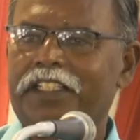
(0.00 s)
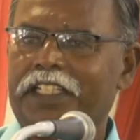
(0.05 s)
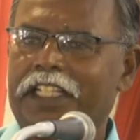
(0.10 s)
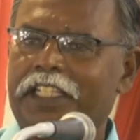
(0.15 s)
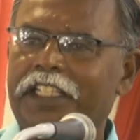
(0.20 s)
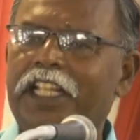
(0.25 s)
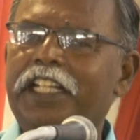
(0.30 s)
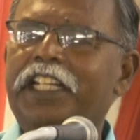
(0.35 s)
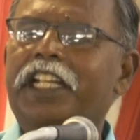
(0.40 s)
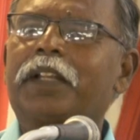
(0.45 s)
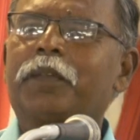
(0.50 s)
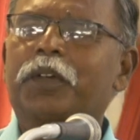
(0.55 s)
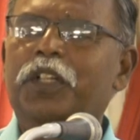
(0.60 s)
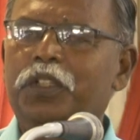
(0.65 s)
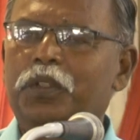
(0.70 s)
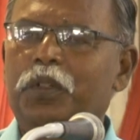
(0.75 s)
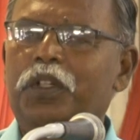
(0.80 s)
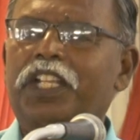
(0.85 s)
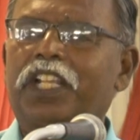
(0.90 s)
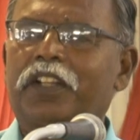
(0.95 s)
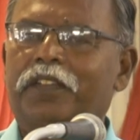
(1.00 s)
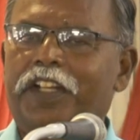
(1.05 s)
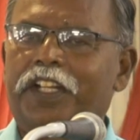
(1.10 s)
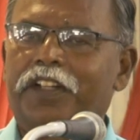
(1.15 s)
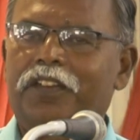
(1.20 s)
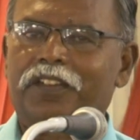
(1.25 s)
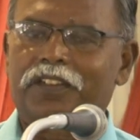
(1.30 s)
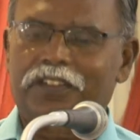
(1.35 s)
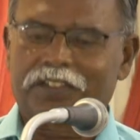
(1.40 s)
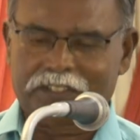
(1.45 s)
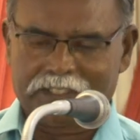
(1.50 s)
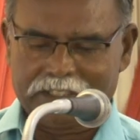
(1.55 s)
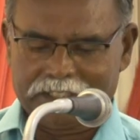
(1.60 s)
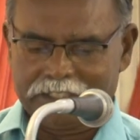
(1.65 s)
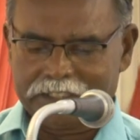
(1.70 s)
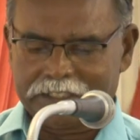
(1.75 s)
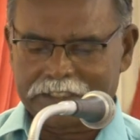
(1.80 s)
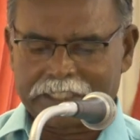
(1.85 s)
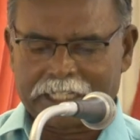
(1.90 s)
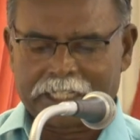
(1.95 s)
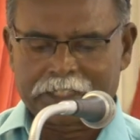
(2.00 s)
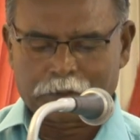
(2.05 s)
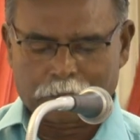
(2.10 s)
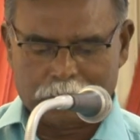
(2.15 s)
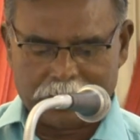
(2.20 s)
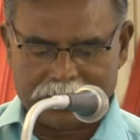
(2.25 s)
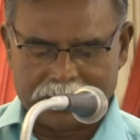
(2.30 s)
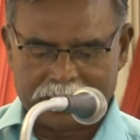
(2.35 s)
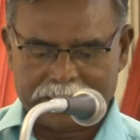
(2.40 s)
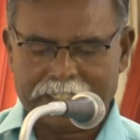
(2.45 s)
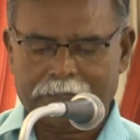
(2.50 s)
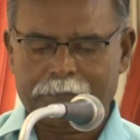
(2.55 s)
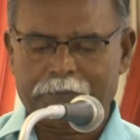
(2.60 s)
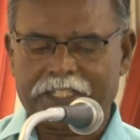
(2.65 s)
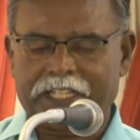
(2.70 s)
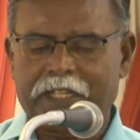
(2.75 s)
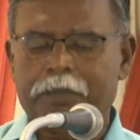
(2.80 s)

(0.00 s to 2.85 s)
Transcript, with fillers: எதற்கு நமக்கு தொல்லியல் வேணும் ஏன் தொல்லியலை நம்ம